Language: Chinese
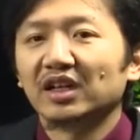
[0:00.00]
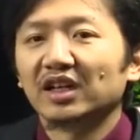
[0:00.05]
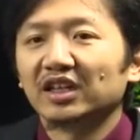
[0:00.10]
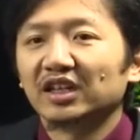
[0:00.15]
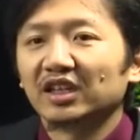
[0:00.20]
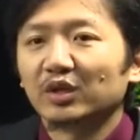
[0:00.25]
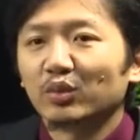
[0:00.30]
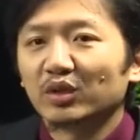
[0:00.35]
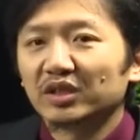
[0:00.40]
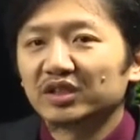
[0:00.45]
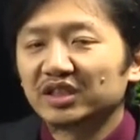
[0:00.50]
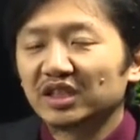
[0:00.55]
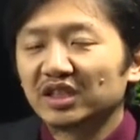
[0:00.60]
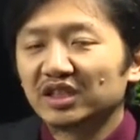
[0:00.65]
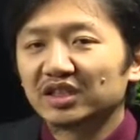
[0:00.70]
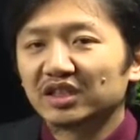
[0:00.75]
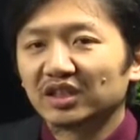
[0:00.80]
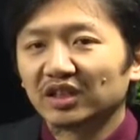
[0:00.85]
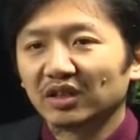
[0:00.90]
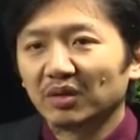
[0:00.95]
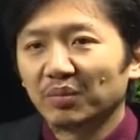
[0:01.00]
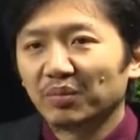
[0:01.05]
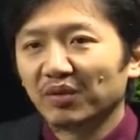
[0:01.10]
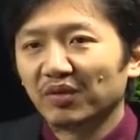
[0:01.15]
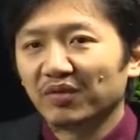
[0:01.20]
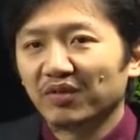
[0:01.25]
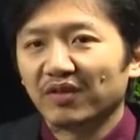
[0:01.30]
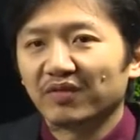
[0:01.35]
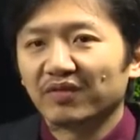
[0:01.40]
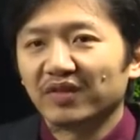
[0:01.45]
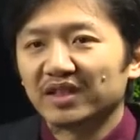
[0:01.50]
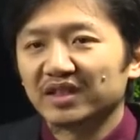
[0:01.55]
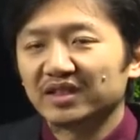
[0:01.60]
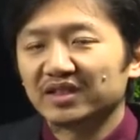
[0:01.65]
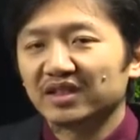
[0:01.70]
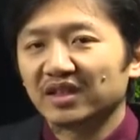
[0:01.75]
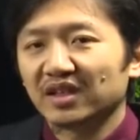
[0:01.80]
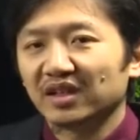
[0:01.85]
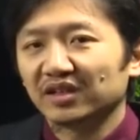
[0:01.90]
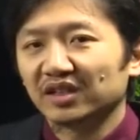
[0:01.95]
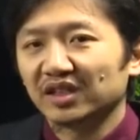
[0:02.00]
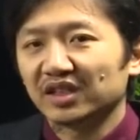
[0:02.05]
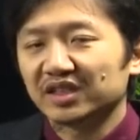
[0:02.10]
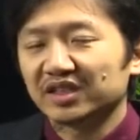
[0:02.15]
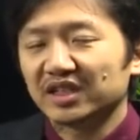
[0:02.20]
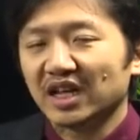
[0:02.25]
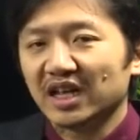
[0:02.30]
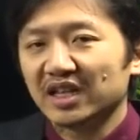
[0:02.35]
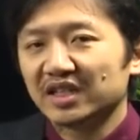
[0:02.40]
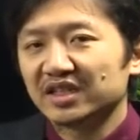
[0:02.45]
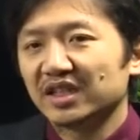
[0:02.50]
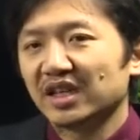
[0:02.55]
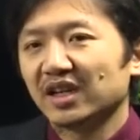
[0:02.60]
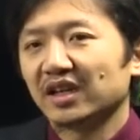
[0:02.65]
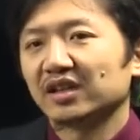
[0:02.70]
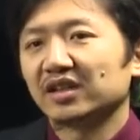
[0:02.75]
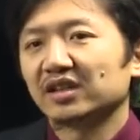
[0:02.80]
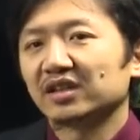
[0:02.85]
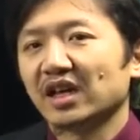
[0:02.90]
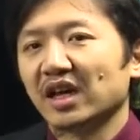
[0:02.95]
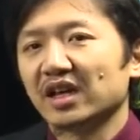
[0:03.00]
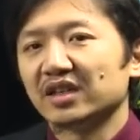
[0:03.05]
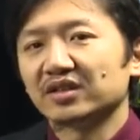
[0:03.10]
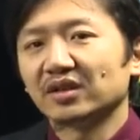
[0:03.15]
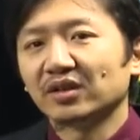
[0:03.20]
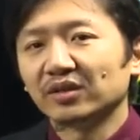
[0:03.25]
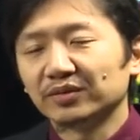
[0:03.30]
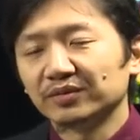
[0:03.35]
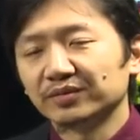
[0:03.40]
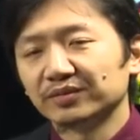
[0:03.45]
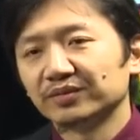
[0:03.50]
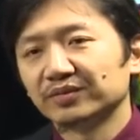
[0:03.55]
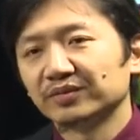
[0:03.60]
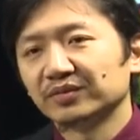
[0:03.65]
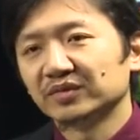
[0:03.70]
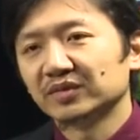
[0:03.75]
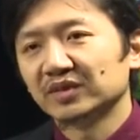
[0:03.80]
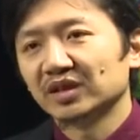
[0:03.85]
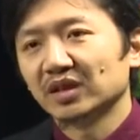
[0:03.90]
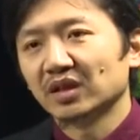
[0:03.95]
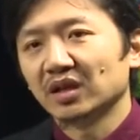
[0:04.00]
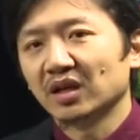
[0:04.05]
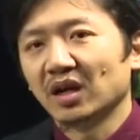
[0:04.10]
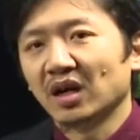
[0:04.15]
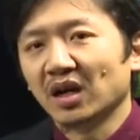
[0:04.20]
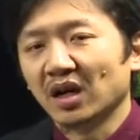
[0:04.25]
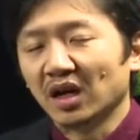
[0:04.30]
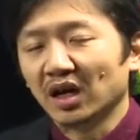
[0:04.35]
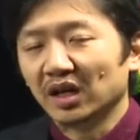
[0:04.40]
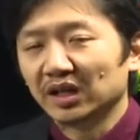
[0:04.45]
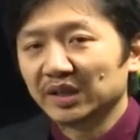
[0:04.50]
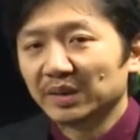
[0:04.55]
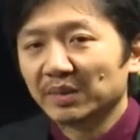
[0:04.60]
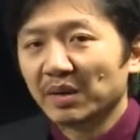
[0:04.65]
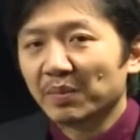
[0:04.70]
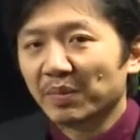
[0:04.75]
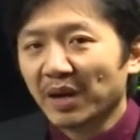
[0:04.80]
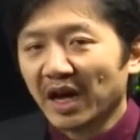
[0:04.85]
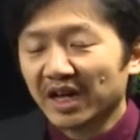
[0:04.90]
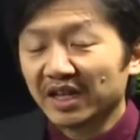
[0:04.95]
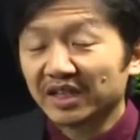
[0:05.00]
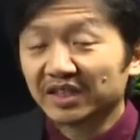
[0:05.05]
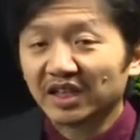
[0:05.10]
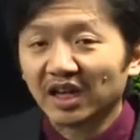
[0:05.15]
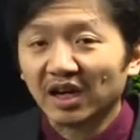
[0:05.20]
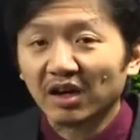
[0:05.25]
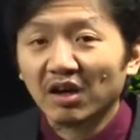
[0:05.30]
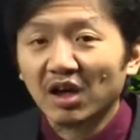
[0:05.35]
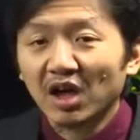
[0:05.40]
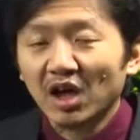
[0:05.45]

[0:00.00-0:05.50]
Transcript: 那么进行了部分文字上的删减和改造。啊，那么把一些